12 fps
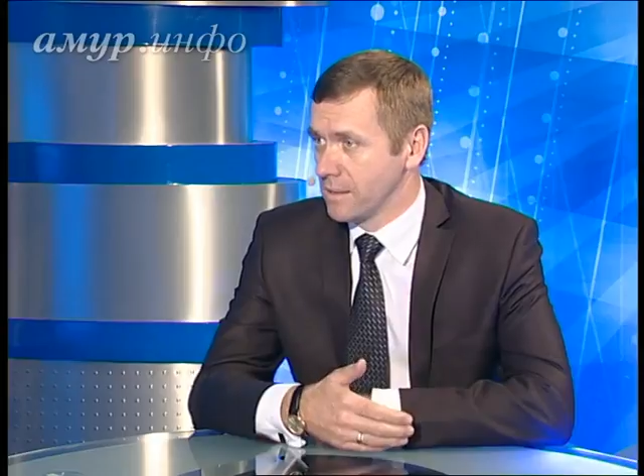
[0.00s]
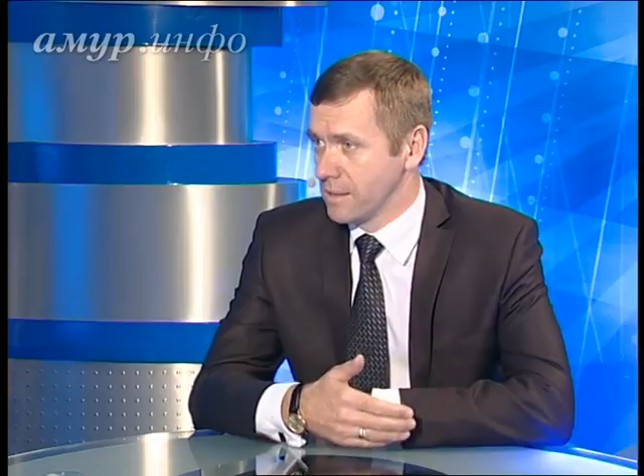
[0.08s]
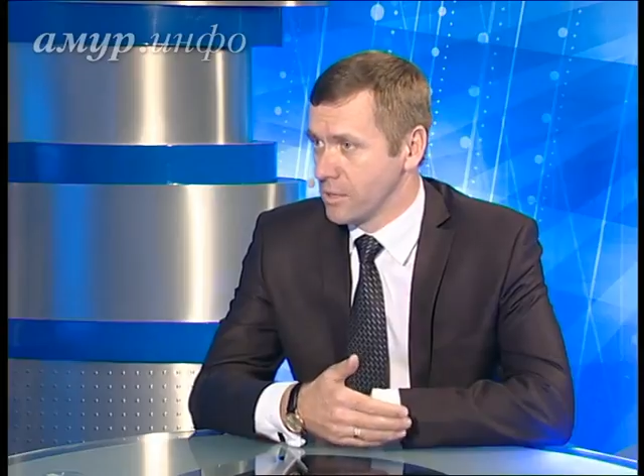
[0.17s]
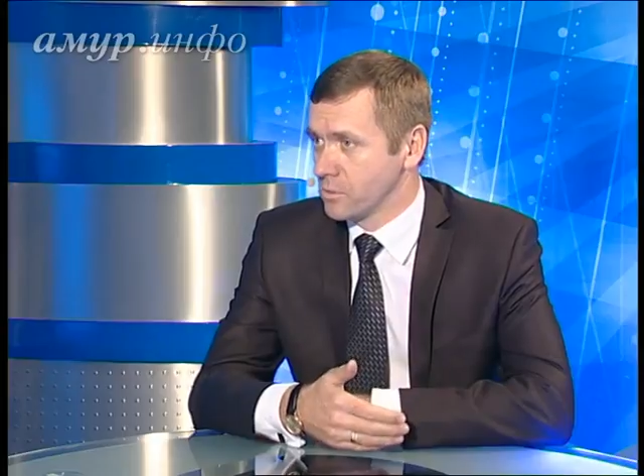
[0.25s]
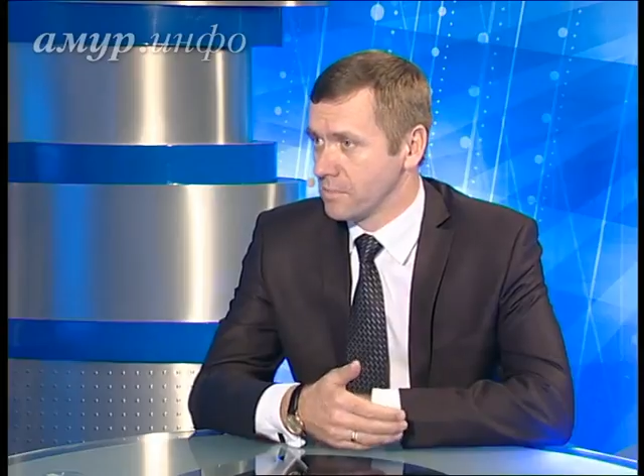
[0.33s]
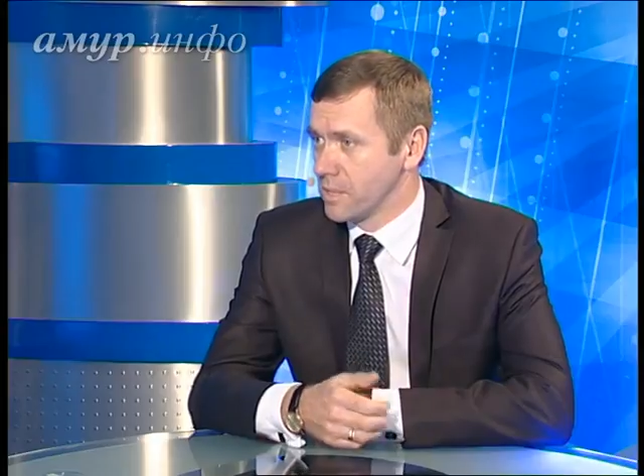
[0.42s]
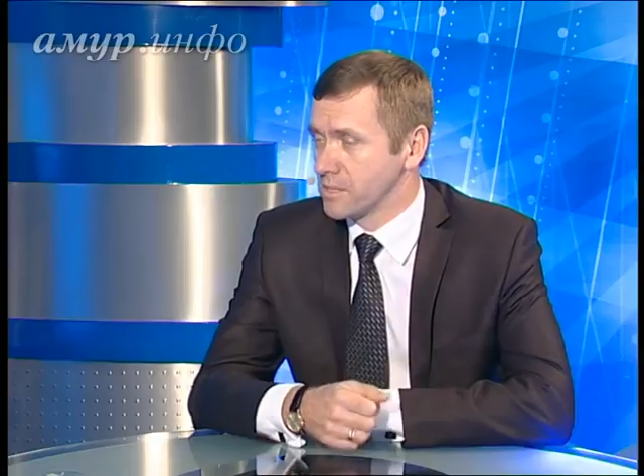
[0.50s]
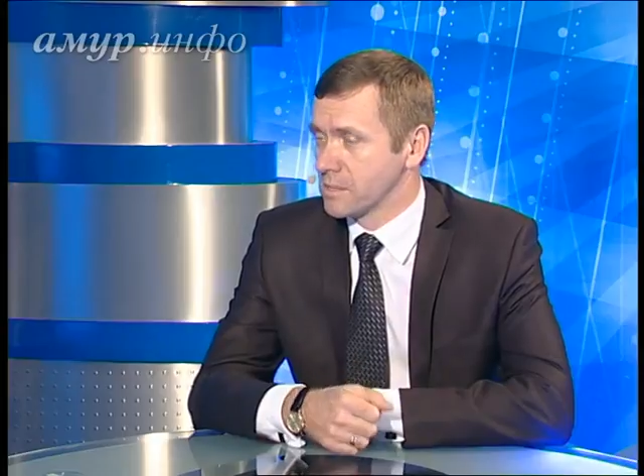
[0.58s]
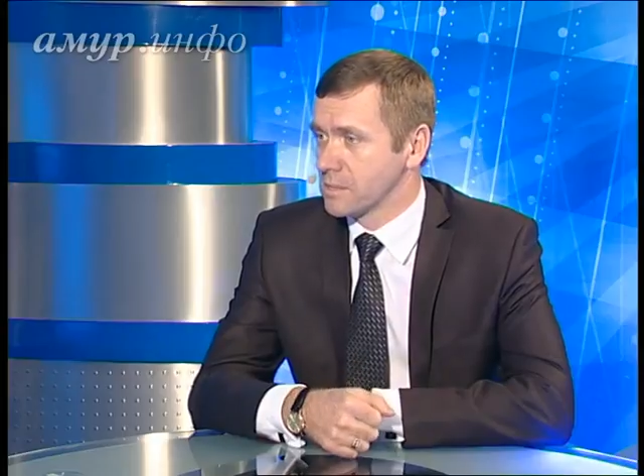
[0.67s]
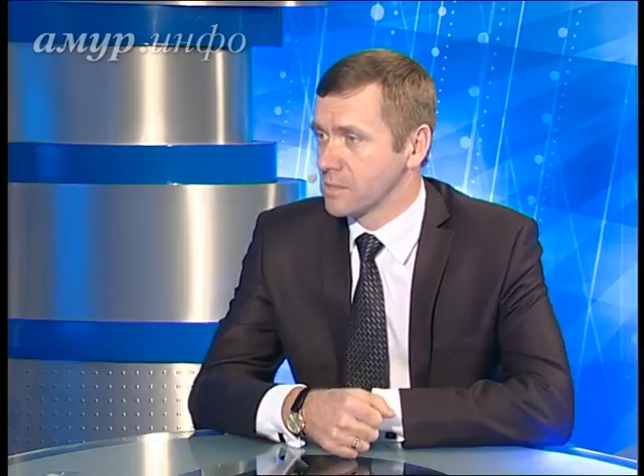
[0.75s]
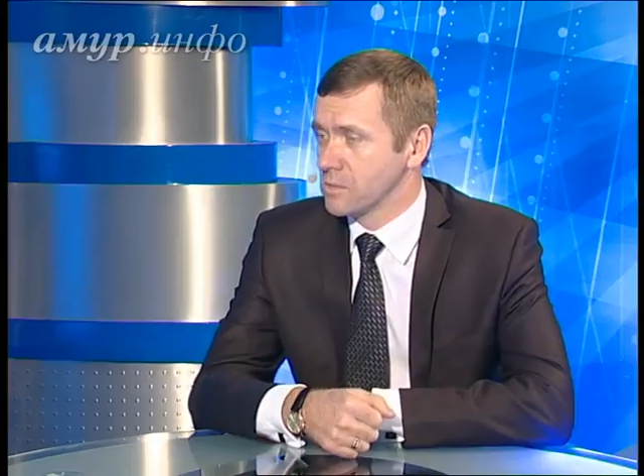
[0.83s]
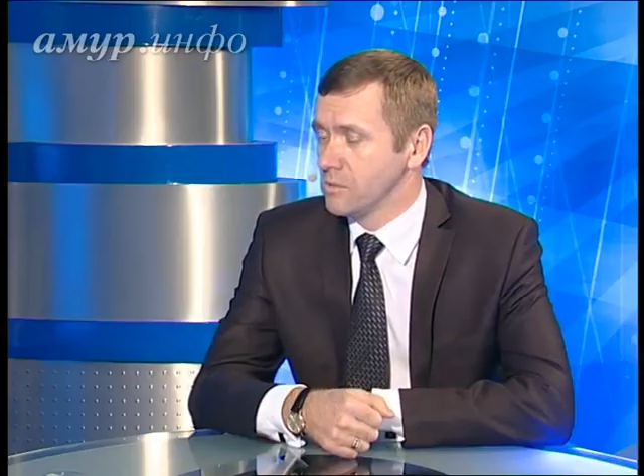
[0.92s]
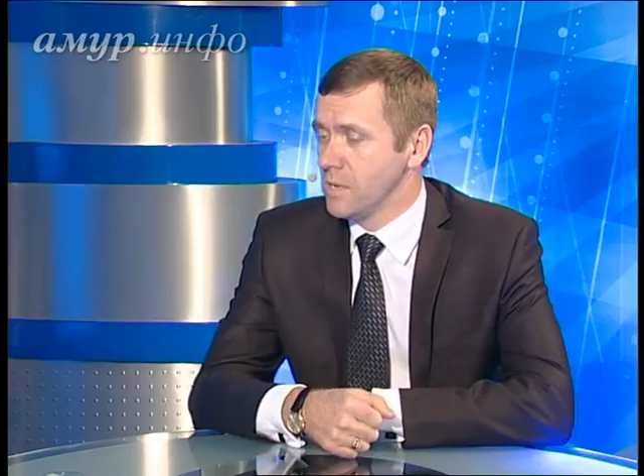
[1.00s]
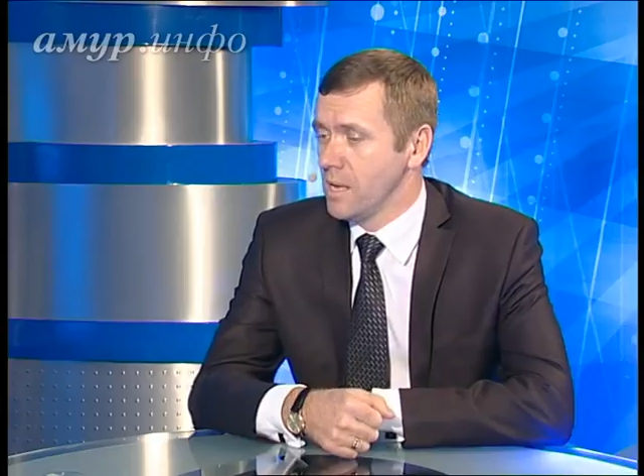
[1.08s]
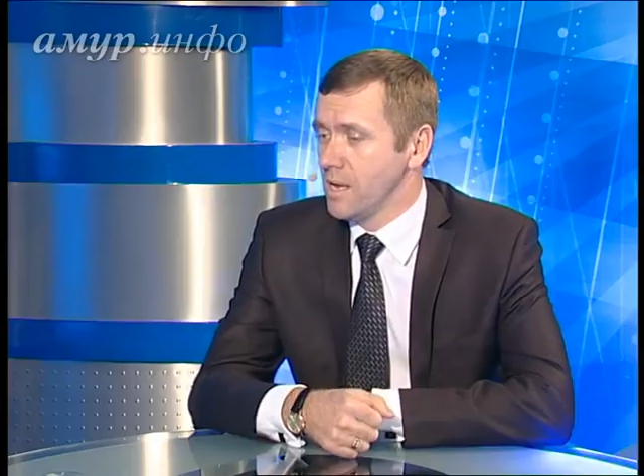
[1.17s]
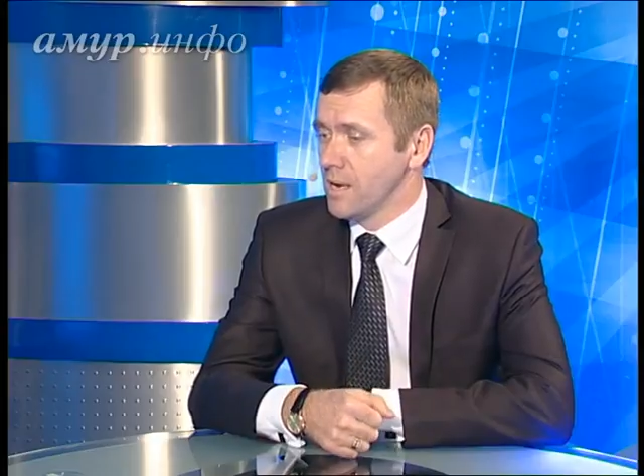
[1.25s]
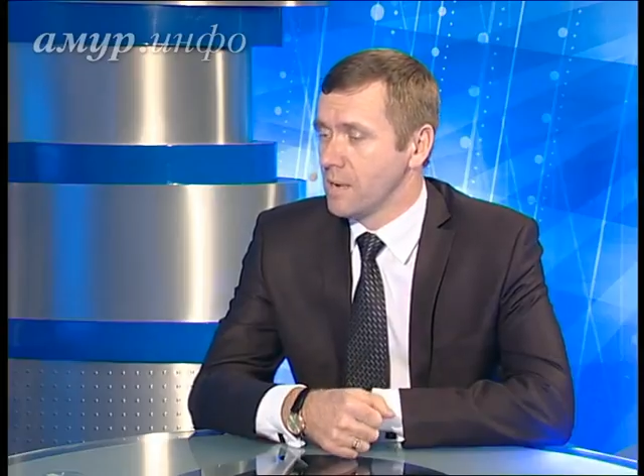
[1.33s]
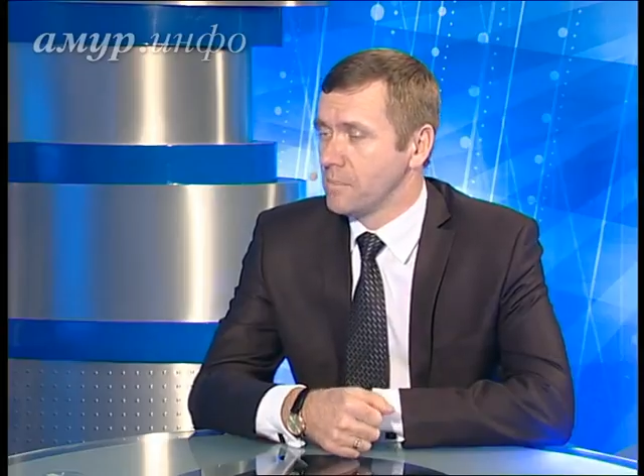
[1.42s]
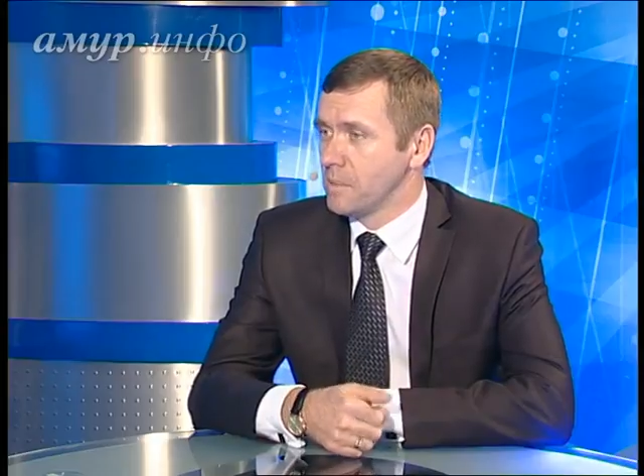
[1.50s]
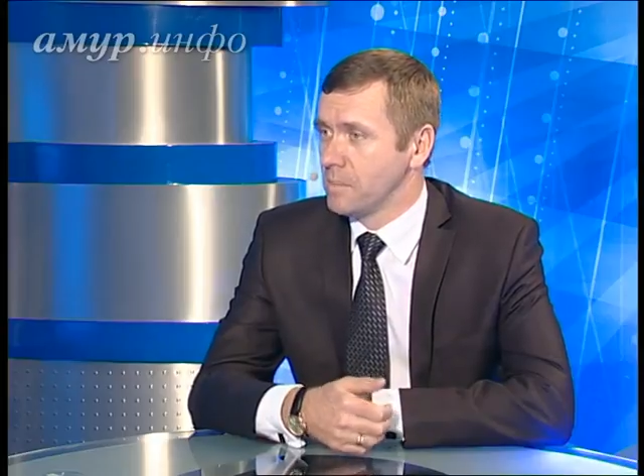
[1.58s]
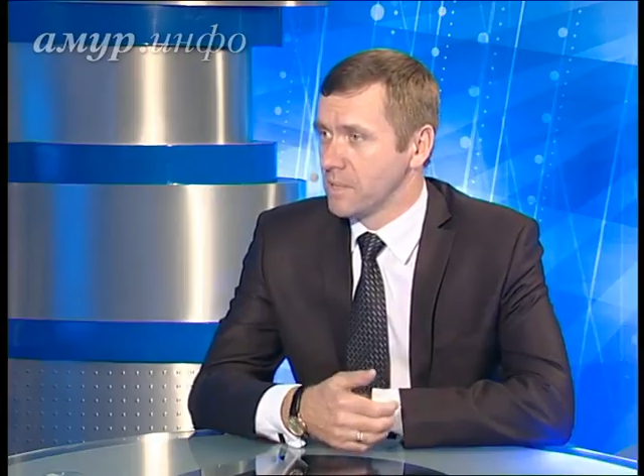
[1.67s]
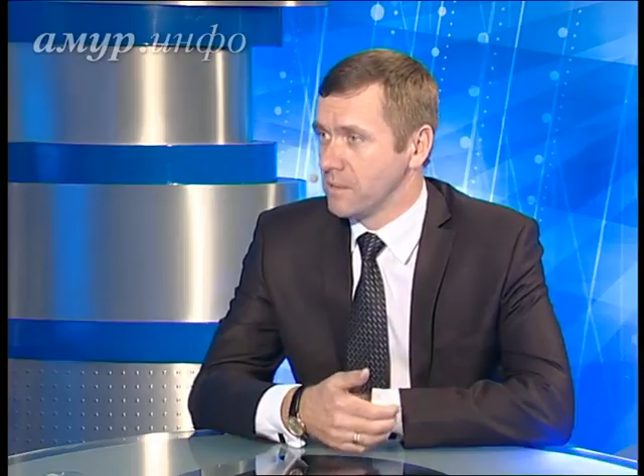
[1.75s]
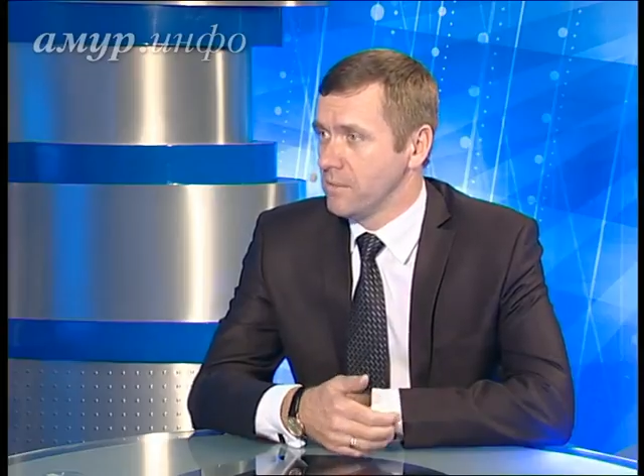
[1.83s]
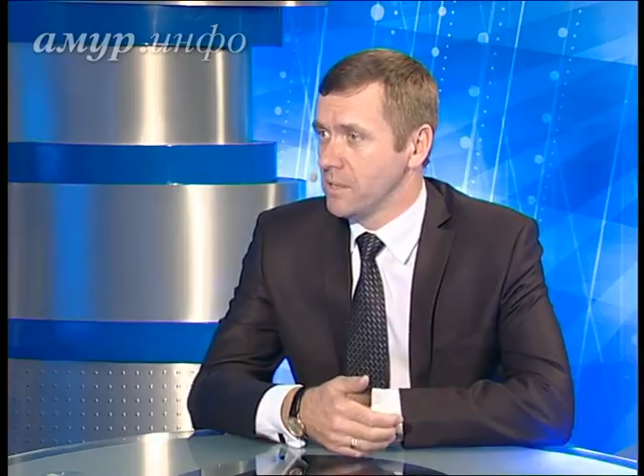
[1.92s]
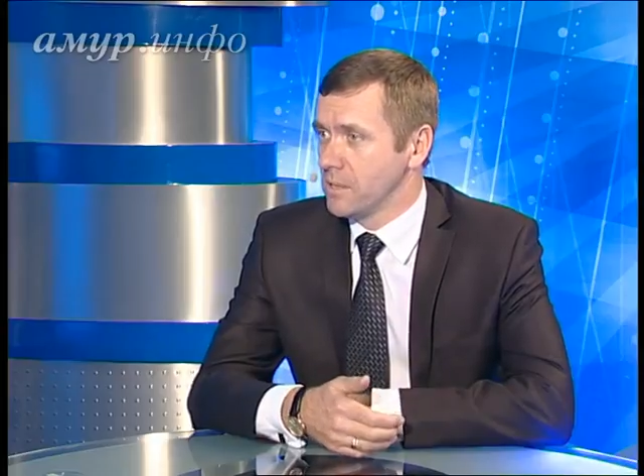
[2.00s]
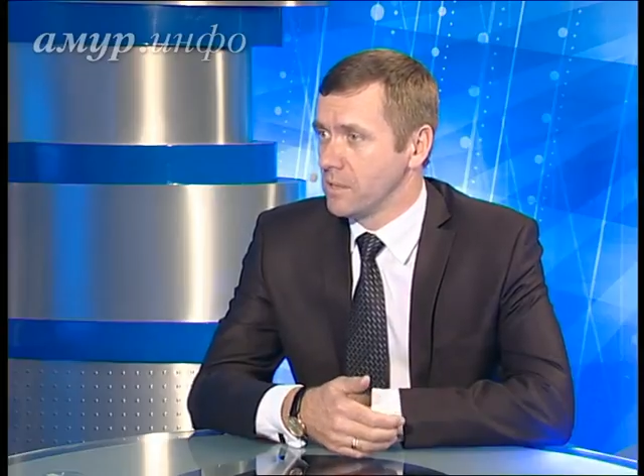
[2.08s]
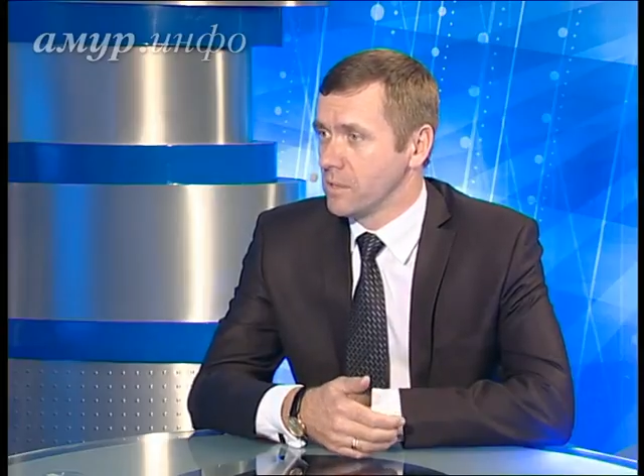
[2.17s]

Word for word: я о чем дальше скажу, мы бы ответили.